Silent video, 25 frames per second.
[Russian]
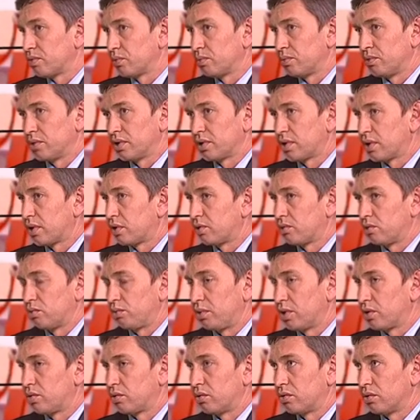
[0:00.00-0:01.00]
Вот мы так
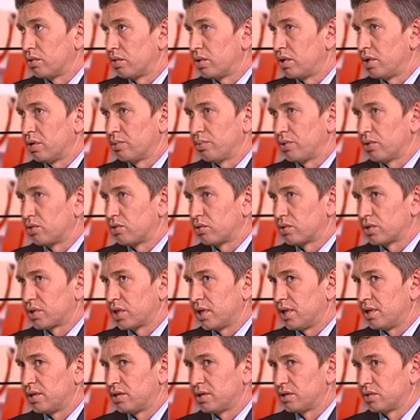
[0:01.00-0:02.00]
глубоко не
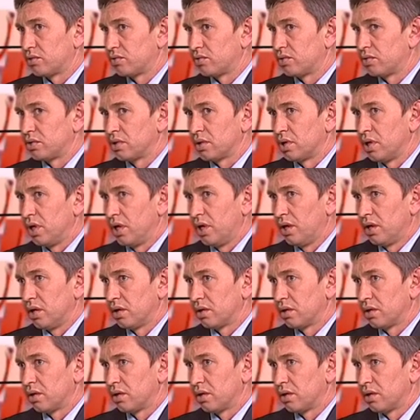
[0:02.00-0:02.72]
погружались сегодня.